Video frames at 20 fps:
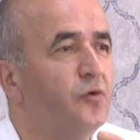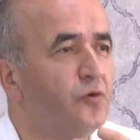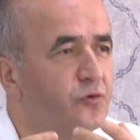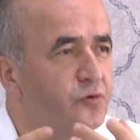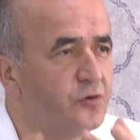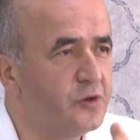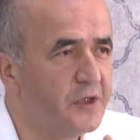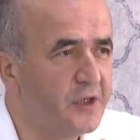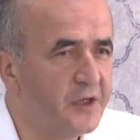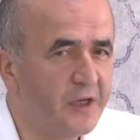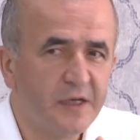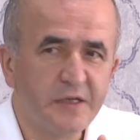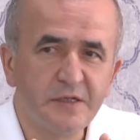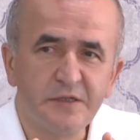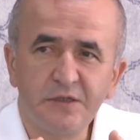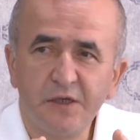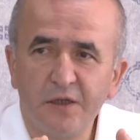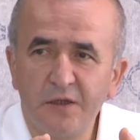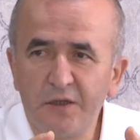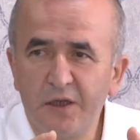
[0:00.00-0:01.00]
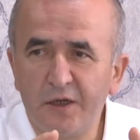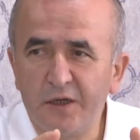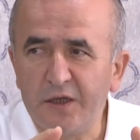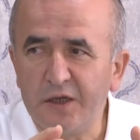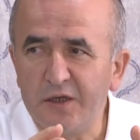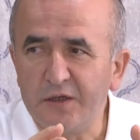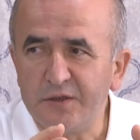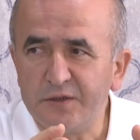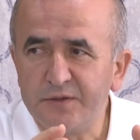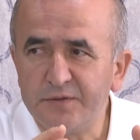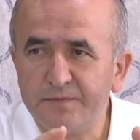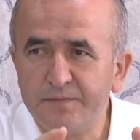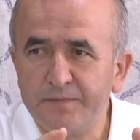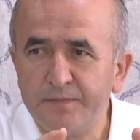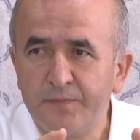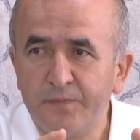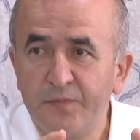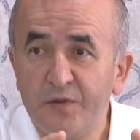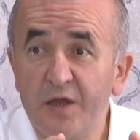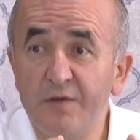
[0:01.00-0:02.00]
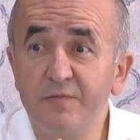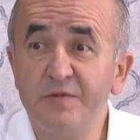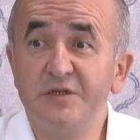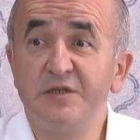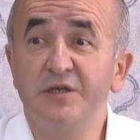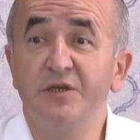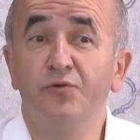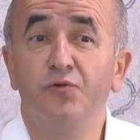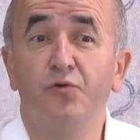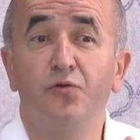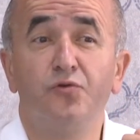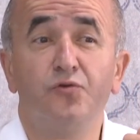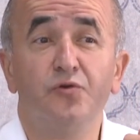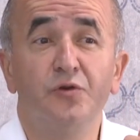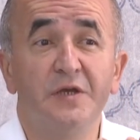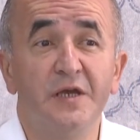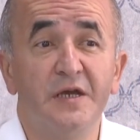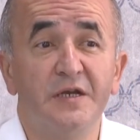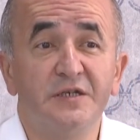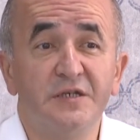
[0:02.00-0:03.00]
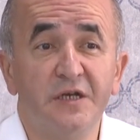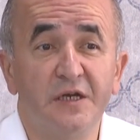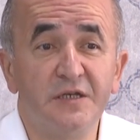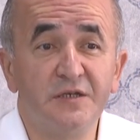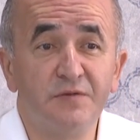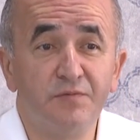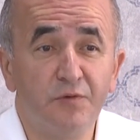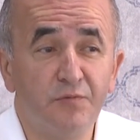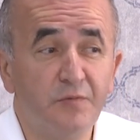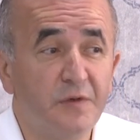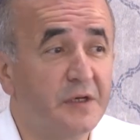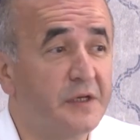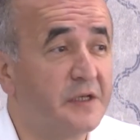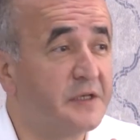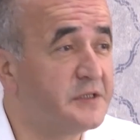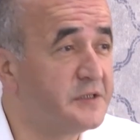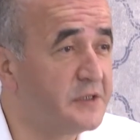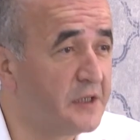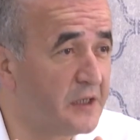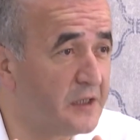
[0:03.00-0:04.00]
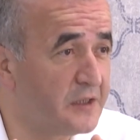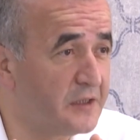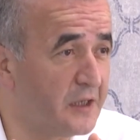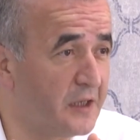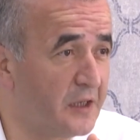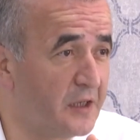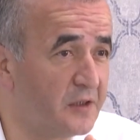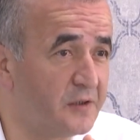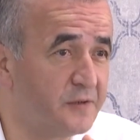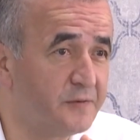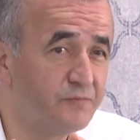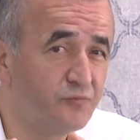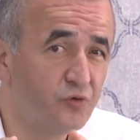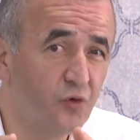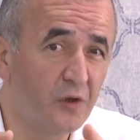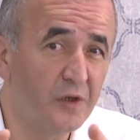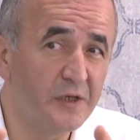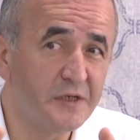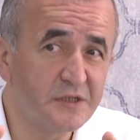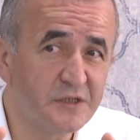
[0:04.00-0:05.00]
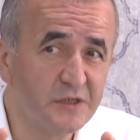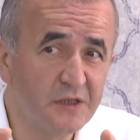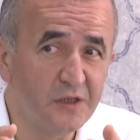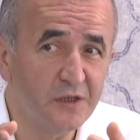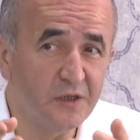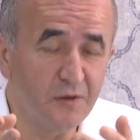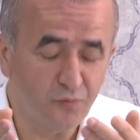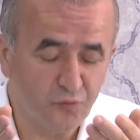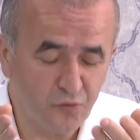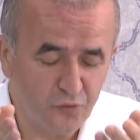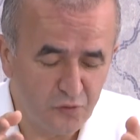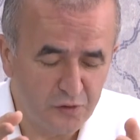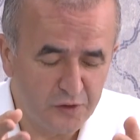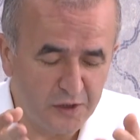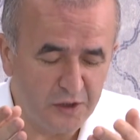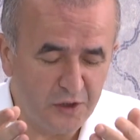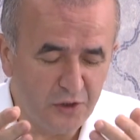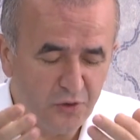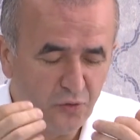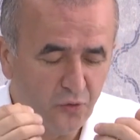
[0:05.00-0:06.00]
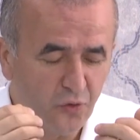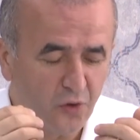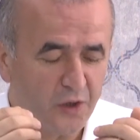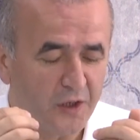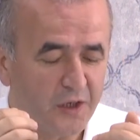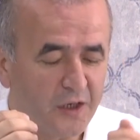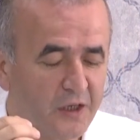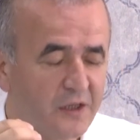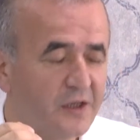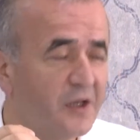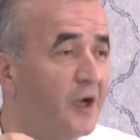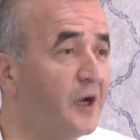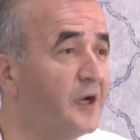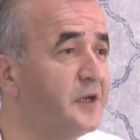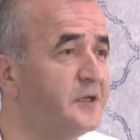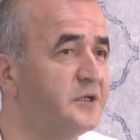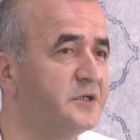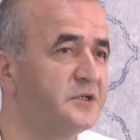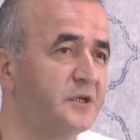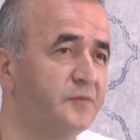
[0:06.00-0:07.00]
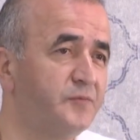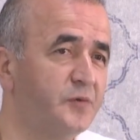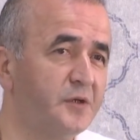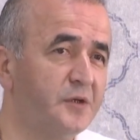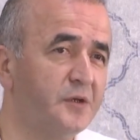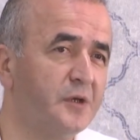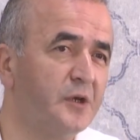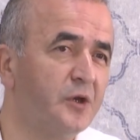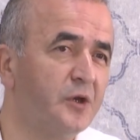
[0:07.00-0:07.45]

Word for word: olduğu yere insanlar gelir. Temizliğin olduğu yer cazibe merkezi haline gelir. Dolayısıyla da bununla ilgili olarak da ayrıca bir